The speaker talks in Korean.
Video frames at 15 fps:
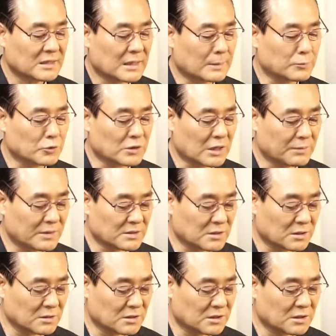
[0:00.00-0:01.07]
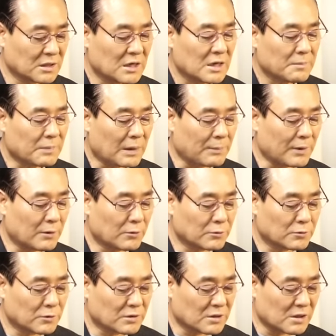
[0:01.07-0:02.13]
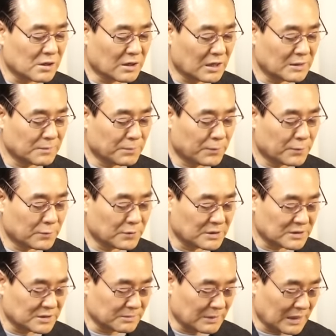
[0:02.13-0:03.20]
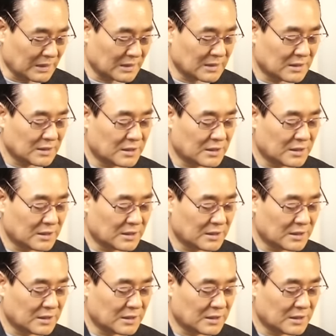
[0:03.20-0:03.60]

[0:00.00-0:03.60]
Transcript: 남유다 백성들은 바벨론으로 끌려간 포로이지만